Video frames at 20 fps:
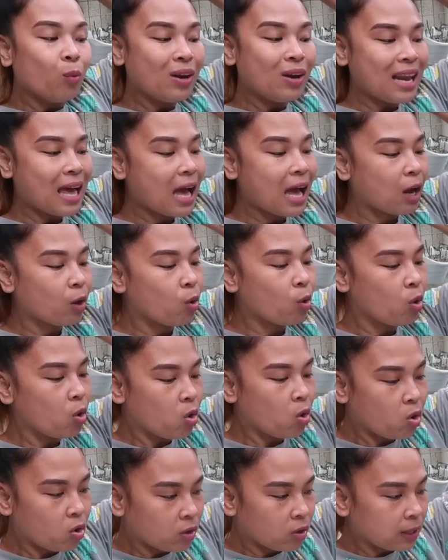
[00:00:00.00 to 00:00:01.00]
wala
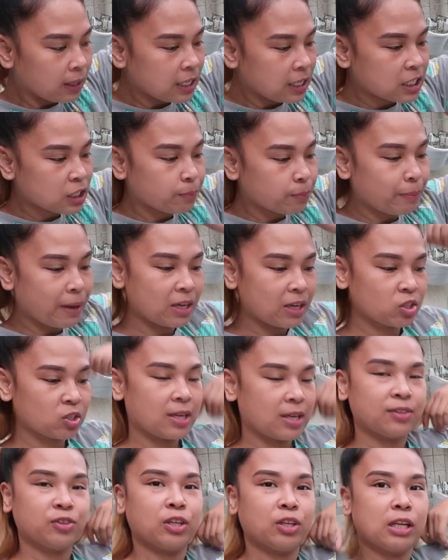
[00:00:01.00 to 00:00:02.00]
akong
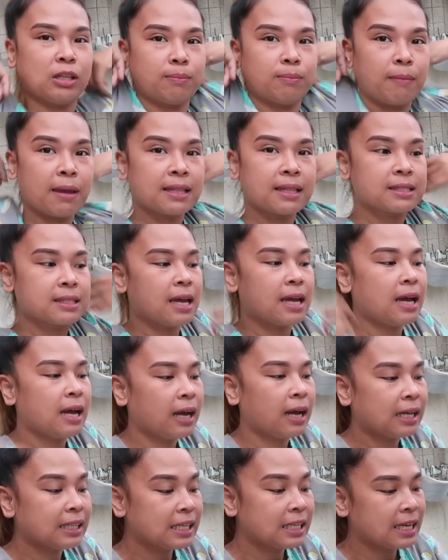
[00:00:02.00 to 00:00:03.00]
special treatment
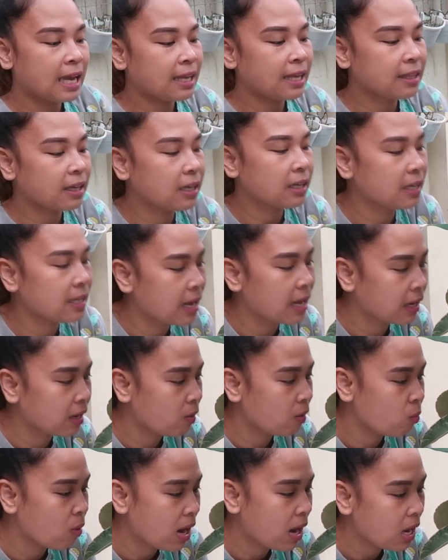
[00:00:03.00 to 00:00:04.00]
sa kanila na
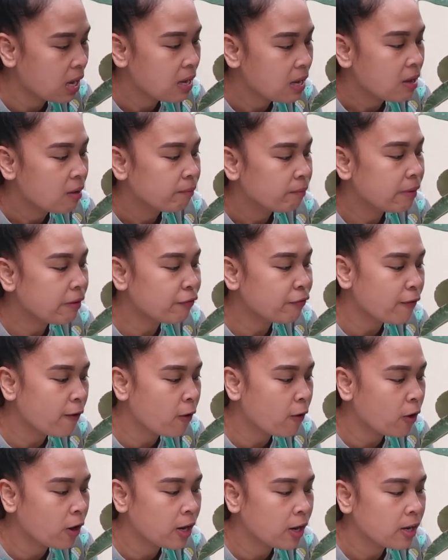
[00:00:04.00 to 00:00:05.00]
ginagawa
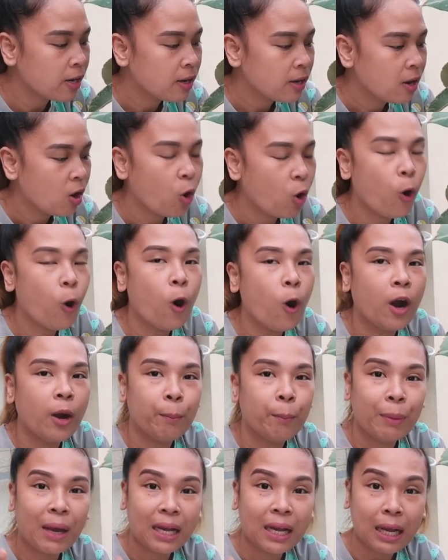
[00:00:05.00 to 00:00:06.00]
before
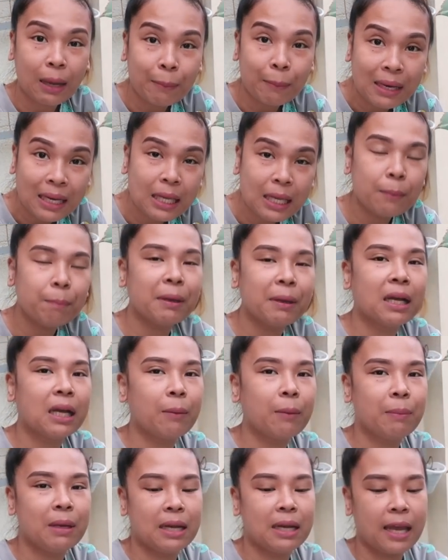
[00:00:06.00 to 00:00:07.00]
or pagkabiling
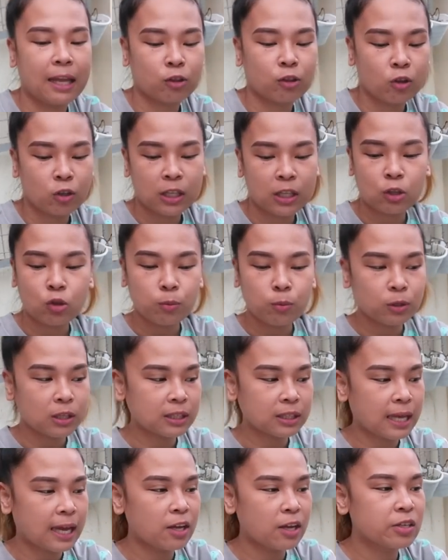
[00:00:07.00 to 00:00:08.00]
pagkabili ito dito
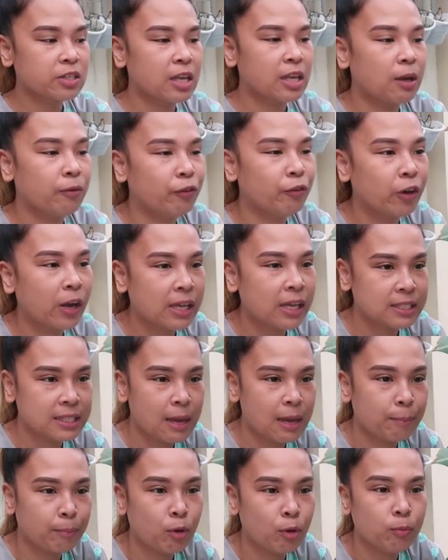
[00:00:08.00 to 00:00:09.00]
muna tayo sa for
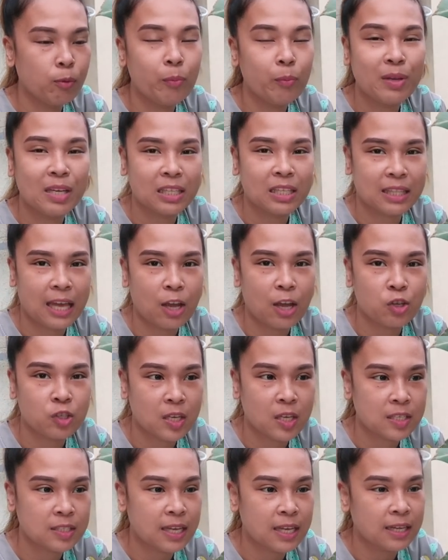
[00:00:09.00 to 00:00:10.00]
example bumili tayo
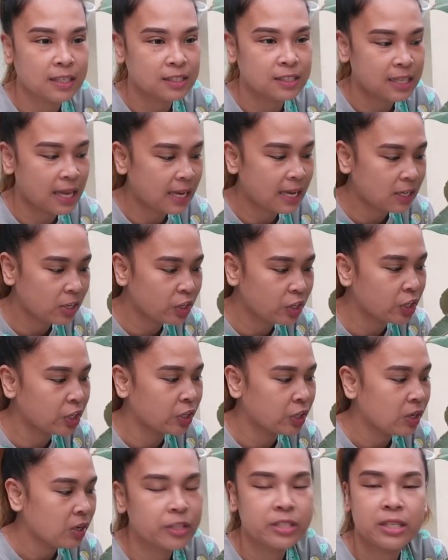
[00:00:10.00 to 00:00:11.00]
sa isang
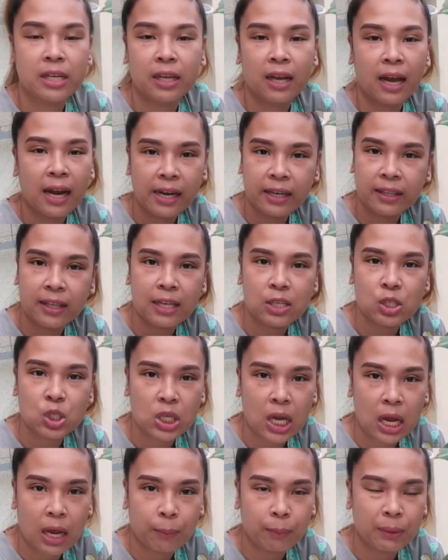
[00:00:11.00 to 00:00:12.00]
seller or sa garden
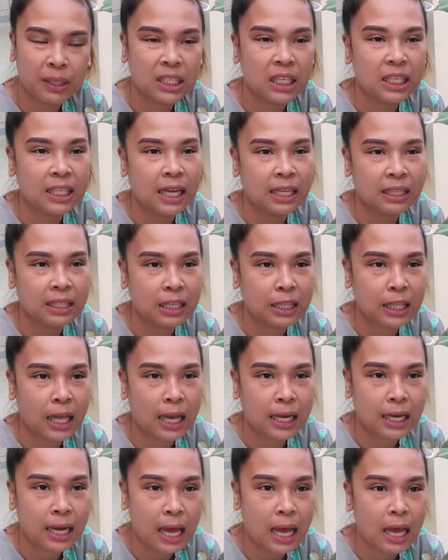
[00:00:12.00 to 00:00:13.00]
shop hindi
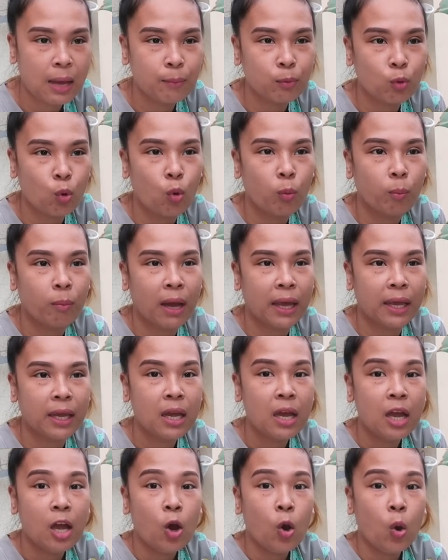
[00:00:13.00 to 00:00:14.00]
natin alam kung
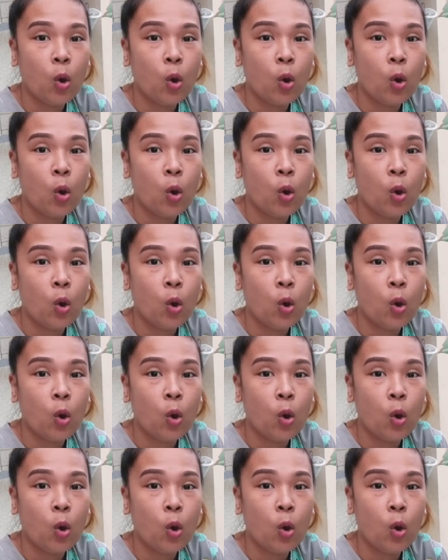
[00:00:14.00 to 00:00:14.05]
may